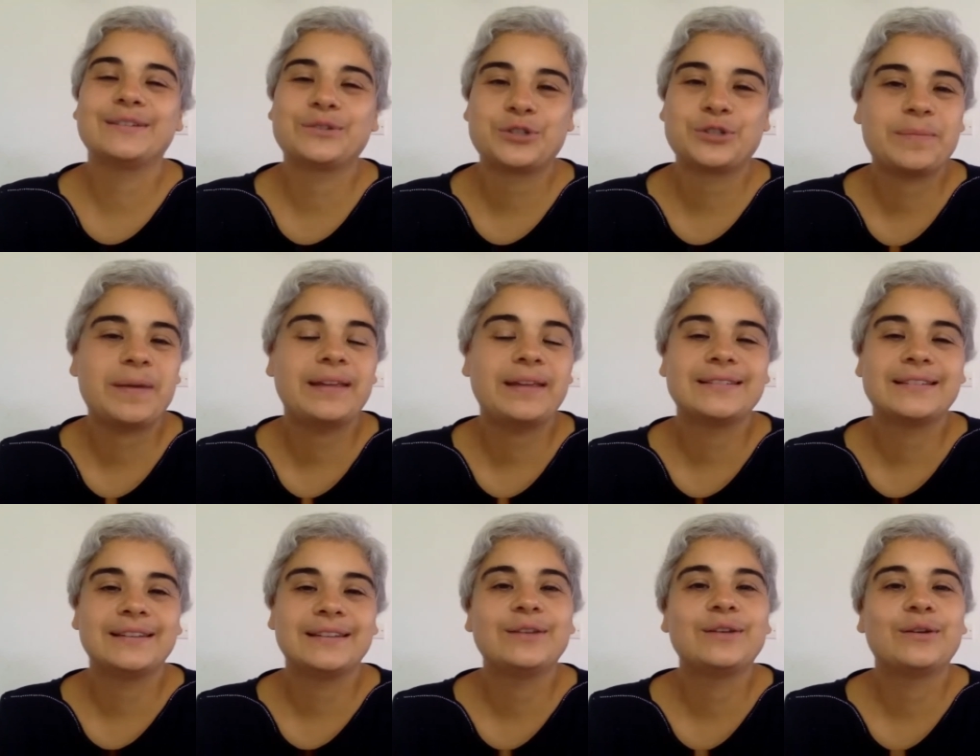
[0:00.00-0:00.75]
und
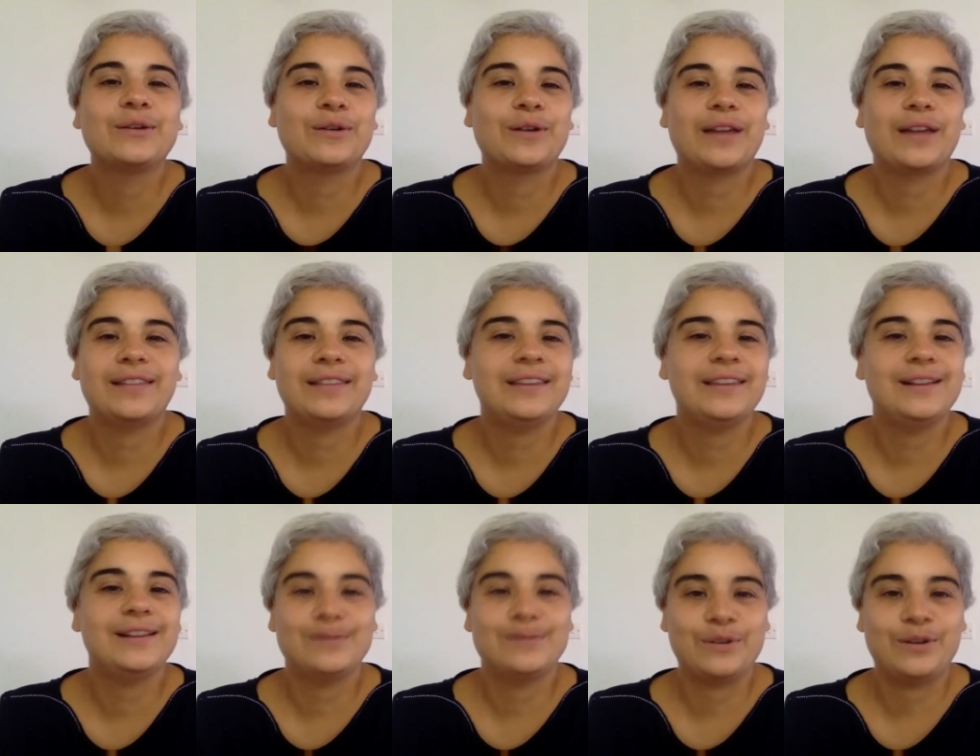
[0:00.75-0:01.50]
Schmerzlinderung
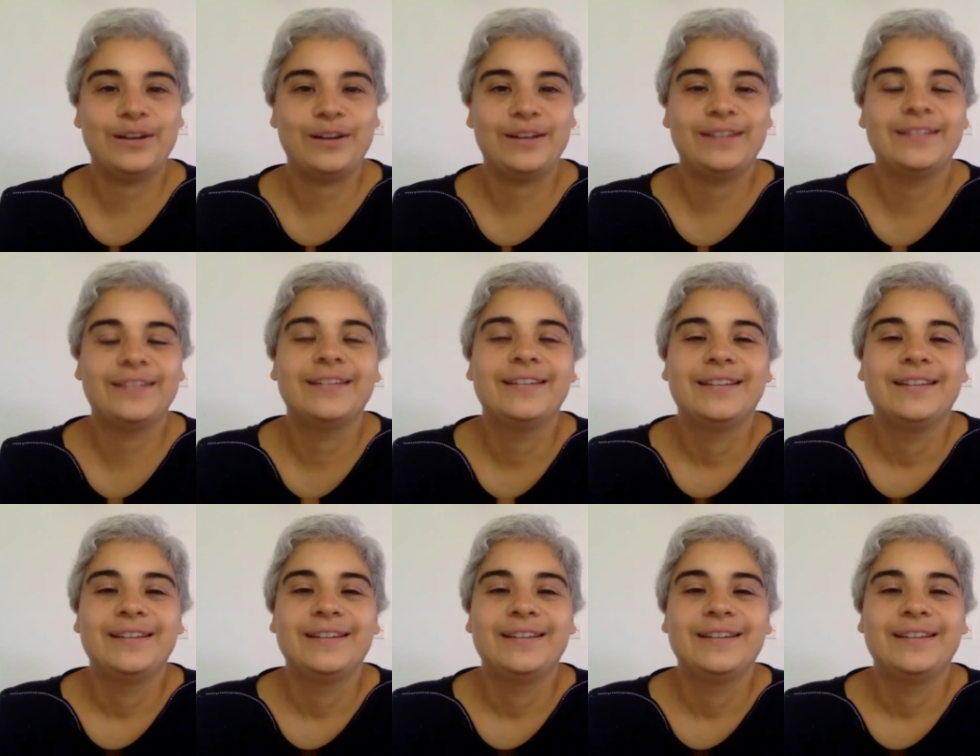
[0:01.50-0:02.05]
erzählen wollen,